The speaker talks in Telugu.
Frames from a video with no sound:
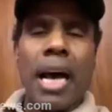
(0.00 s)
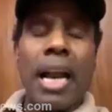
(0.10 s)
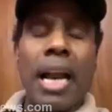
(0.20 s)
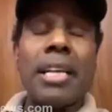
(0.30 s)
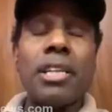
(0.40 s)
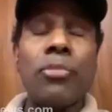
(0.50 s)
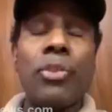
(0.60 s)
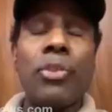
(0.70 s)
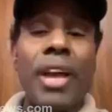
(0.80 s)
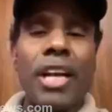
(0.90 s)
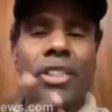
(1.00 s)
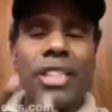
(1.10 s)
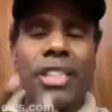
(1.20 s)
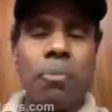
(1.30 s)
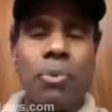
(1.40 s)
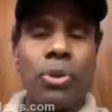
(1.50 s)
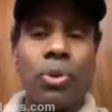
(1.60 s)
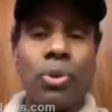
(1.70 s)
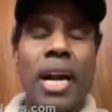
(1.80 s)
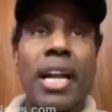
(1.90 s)
అలాంటి వివేక్
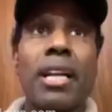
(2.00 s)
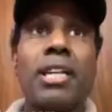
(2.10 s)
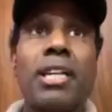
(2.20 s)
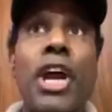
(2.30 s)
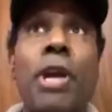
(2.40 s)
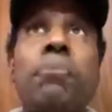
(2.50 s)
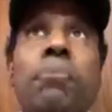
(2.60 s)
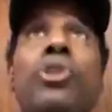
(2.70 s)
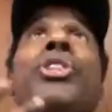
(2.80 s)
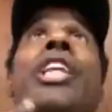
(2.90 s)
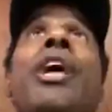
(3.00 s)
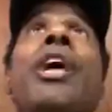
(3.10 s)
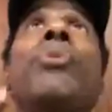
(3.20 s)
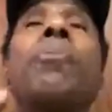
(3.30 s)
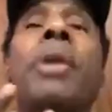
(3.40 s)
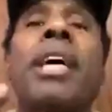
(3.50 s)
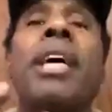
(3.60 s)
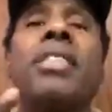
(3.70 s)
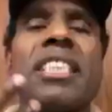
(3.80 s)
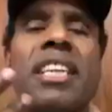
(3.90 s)
చనిపోతున్నాడని ఏడుపుతో దేవునికి
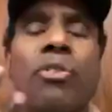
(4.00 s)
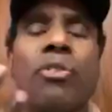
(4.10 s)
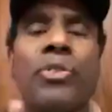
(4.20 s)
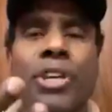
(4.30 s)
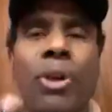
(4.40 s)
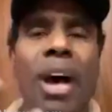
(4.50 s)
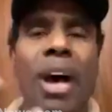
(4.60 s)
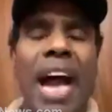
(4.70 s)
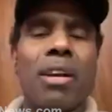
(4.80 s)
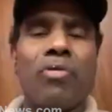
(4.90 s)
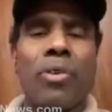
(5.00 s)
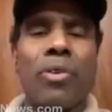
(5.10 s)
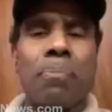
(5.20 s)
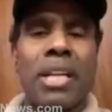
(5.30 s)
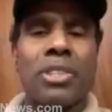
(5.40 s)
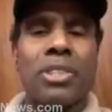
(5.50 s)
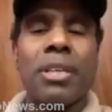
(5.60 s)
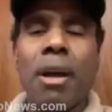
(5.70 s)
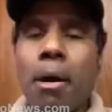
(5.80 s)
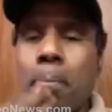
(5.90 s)
ప్రేయర్ చేశాను వీడియోలో ఆయనకు ప్రేయర్
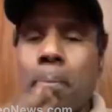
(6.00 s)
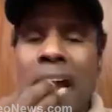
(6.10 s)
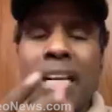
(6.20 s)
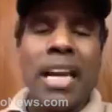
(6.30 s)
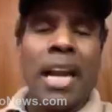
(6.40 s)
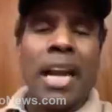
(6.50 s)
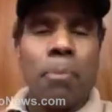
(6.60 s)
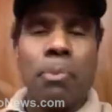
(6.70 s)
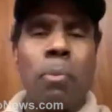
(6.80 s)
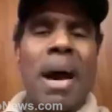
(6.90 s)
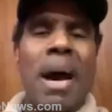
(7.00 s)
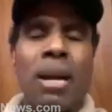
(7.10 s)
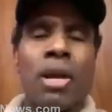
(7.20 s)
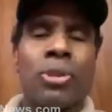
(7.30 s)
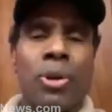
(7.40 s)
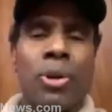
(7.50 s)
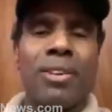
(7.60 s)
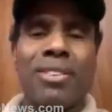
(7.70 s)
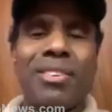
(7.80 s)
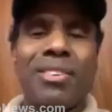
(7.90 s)
చేశాను మాట్లా ఇప్పుడు
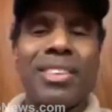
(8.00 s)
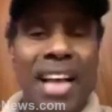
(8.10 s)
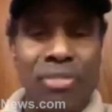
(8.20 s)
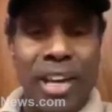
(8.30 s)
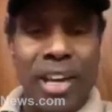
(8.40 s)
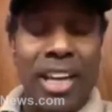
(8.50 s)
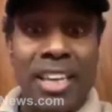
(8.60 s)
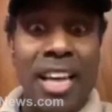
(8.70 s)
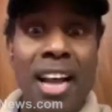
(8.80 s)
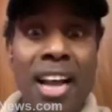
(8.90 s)
మాట్లాడుతున్నాడు అంతే కాదు కదా